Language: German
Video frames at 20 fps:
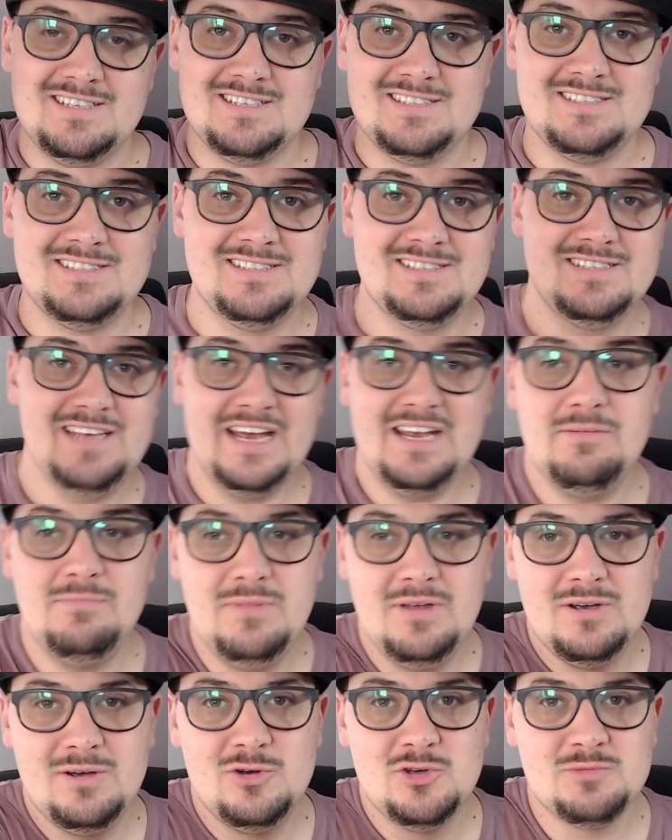Seid
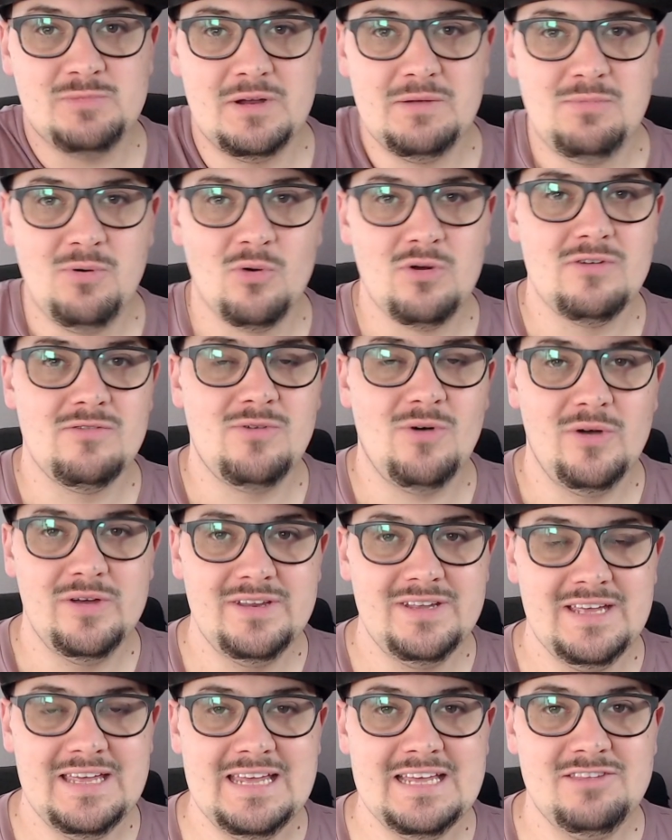mir grüßt meine
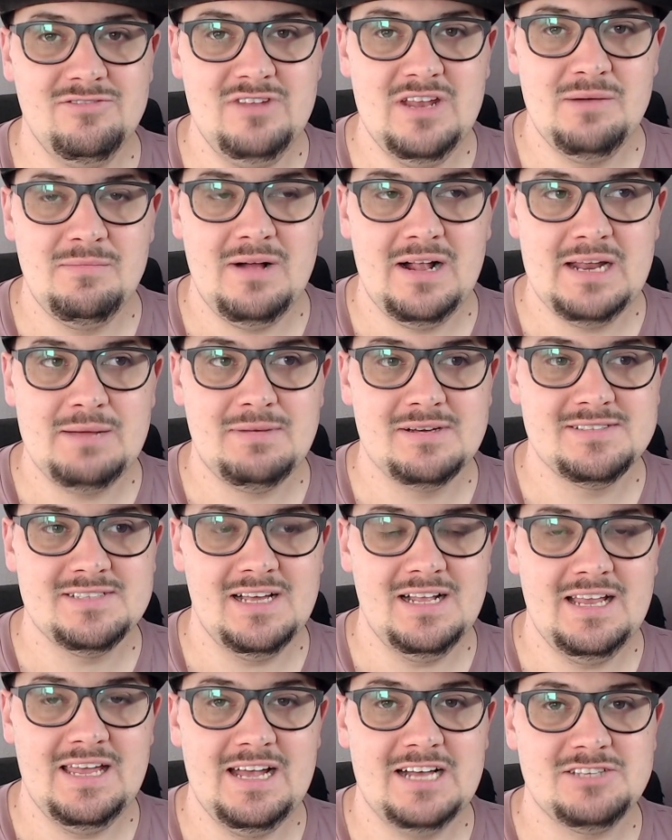Pokefreunde, hier ist wieder mal der
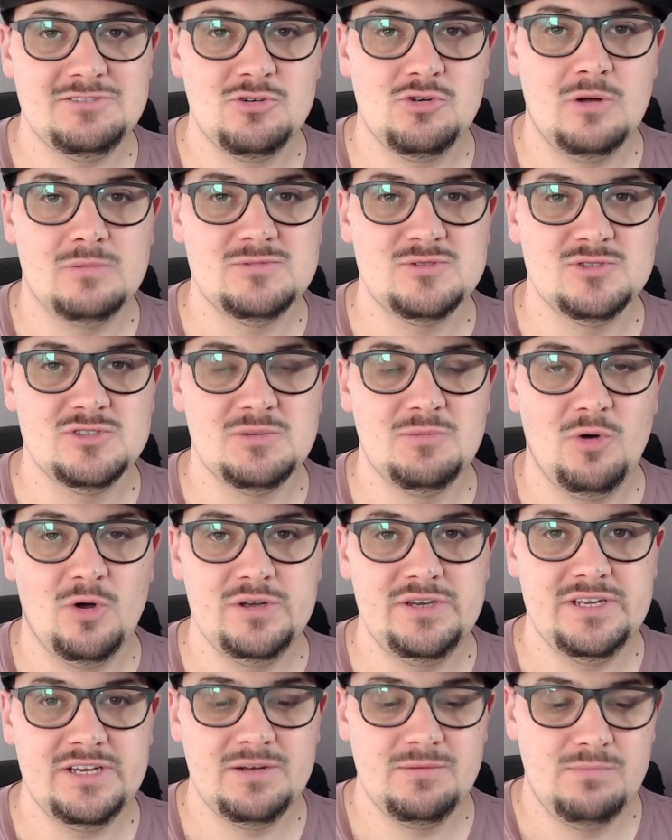Marcel. Herzlich willkommen zu unserem
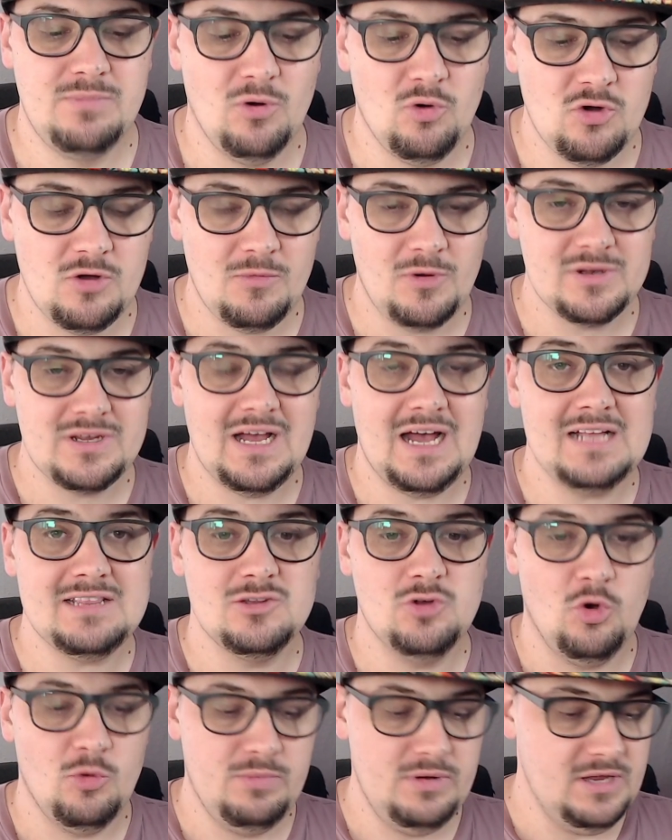heutigen
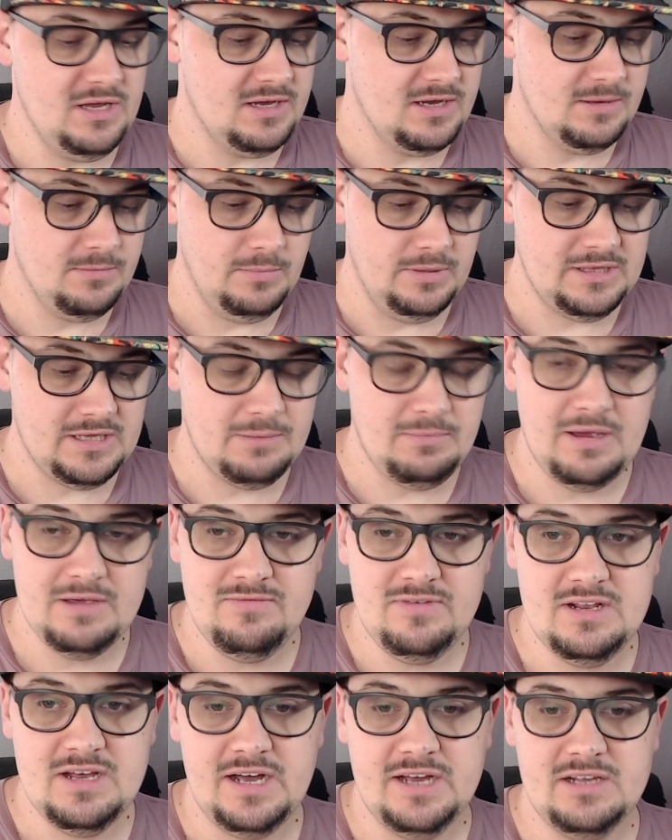Pokémon-Karten-Opening. Mit dabei
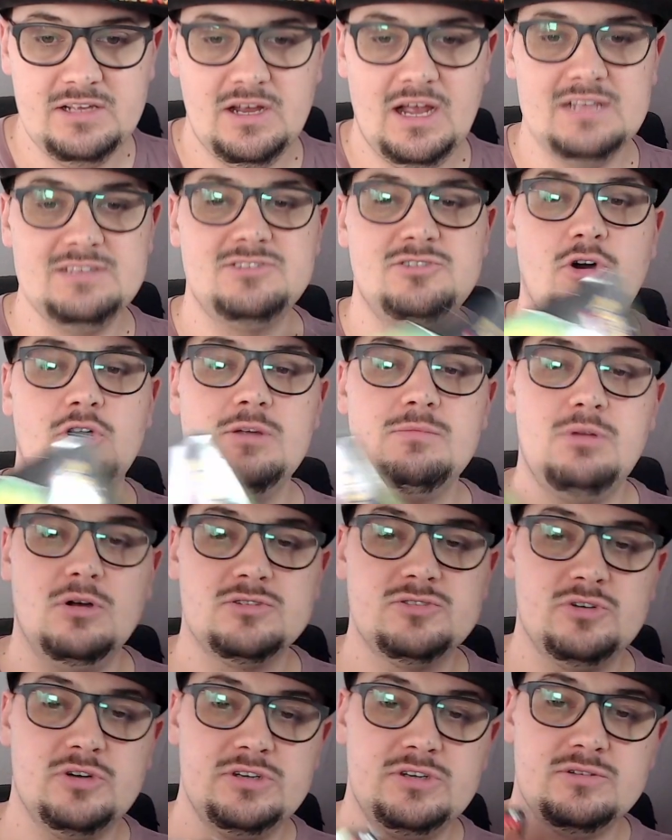wieder eine ganz tolle
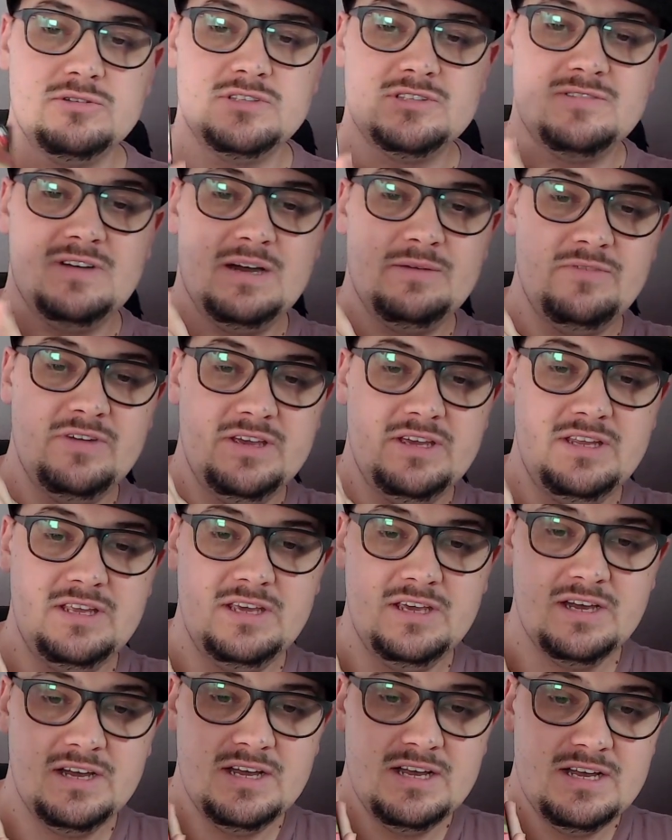Box heute und zwar haben wir hier
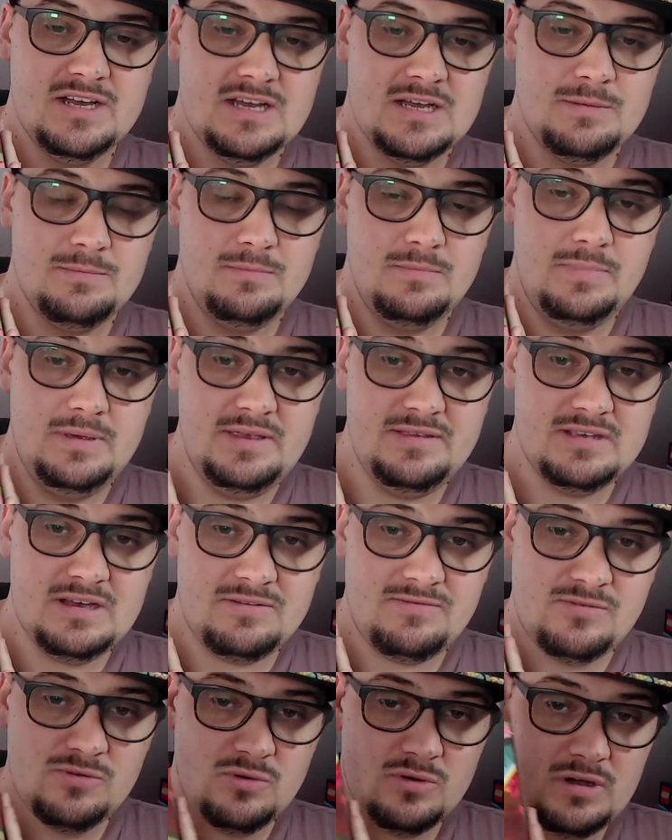die
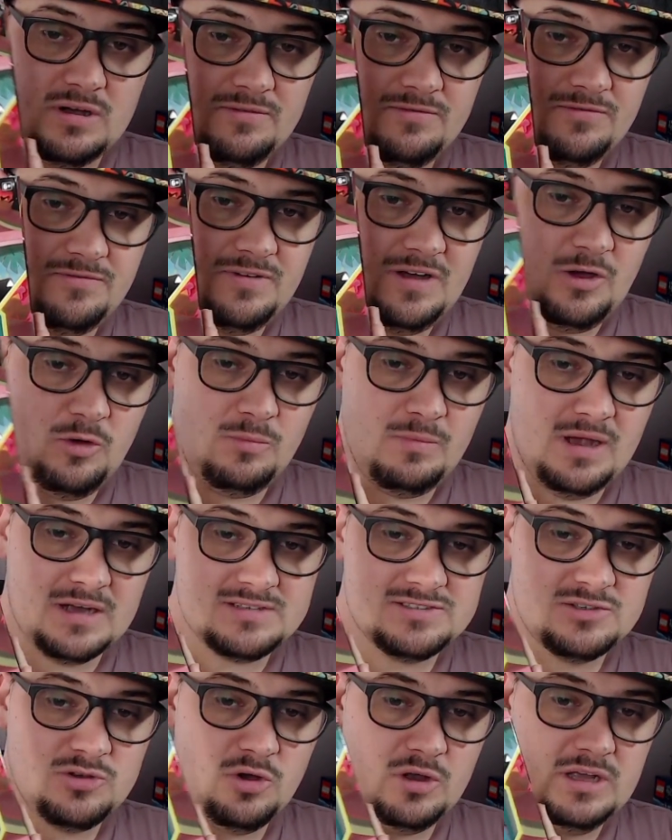Bisaflor
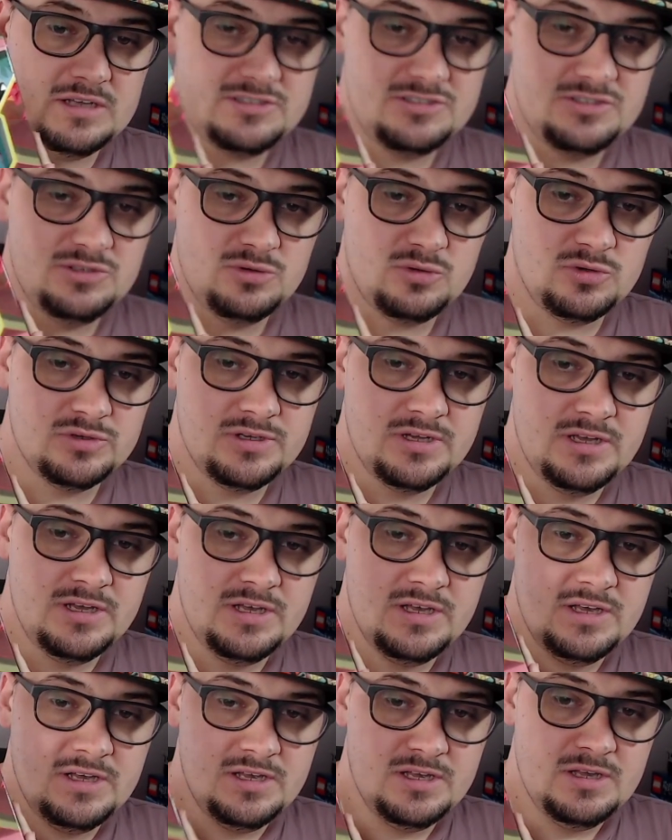VMAX-Kollektion
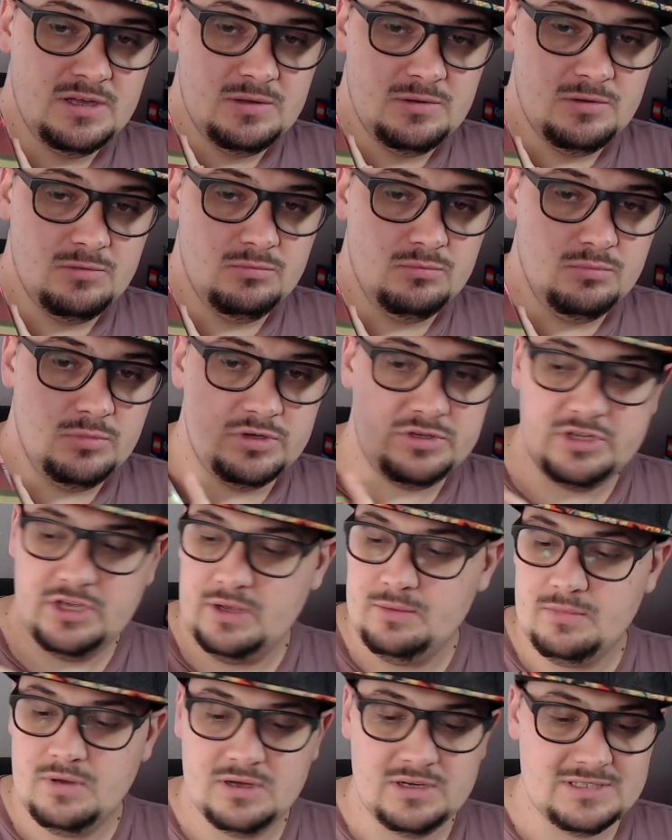mit
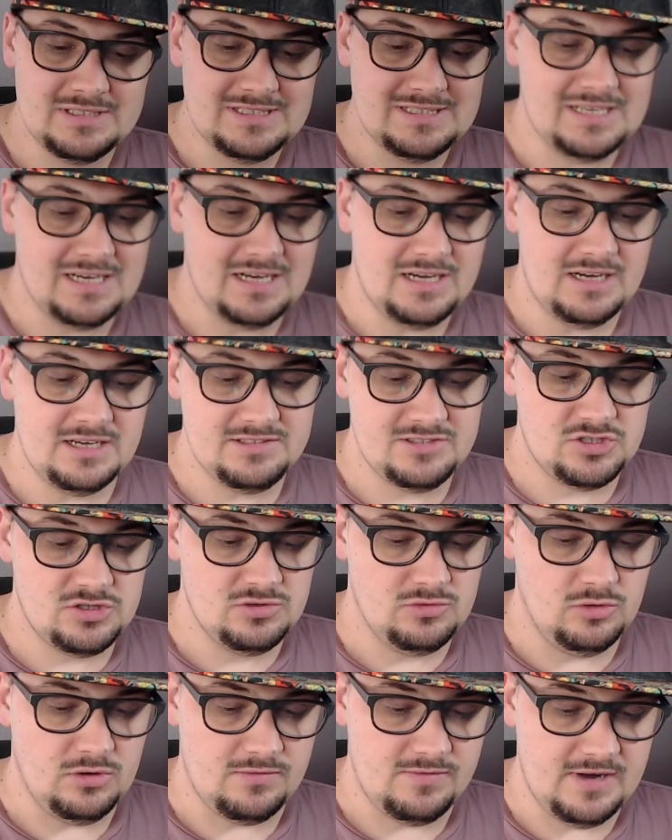dem
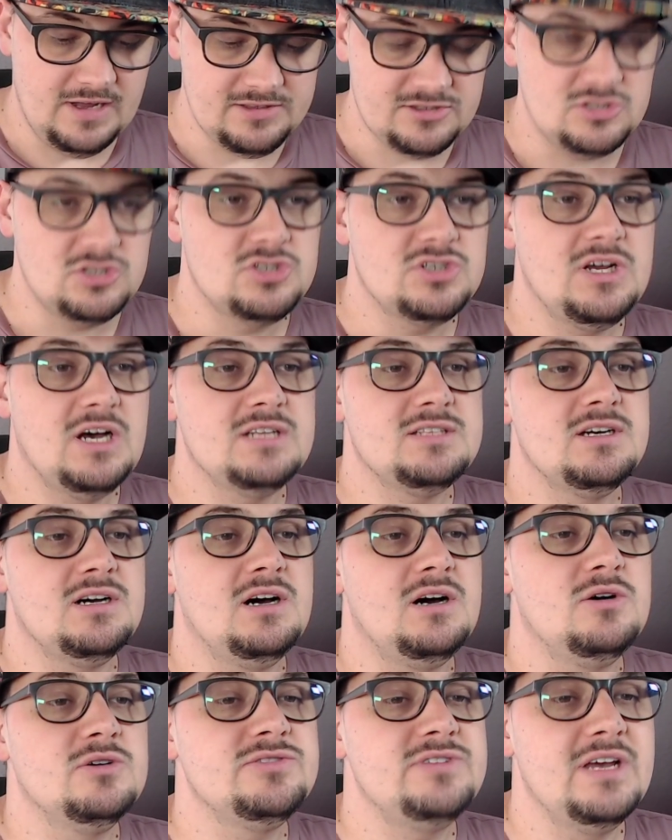Gras-Pflanzenstarter
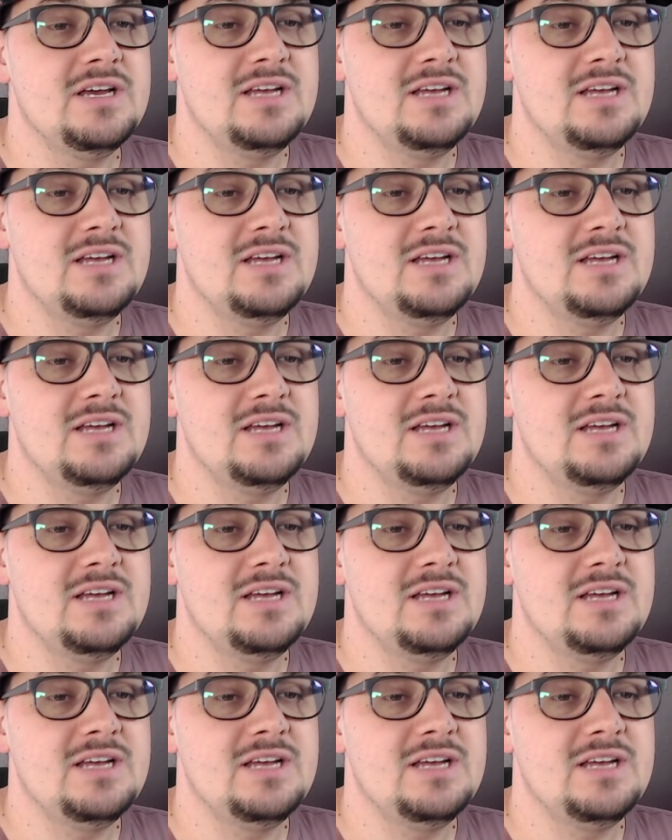oder aus der